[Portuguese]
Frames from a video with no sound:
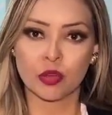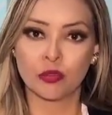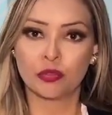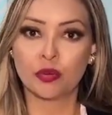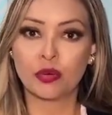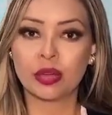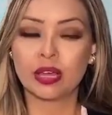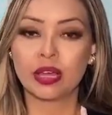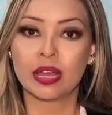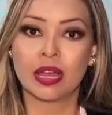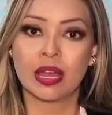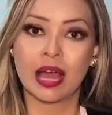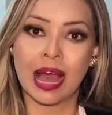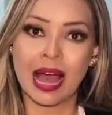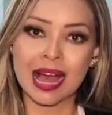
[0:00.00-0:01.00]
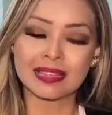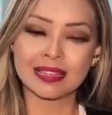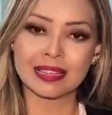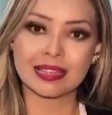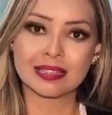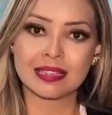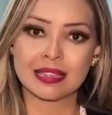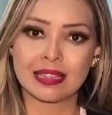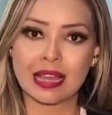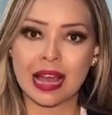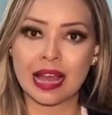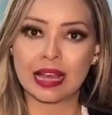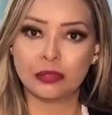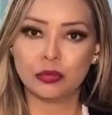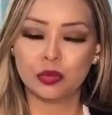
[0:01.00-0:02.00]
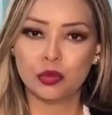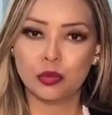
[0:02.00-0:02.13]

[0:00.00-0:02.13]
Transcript: foi assassinado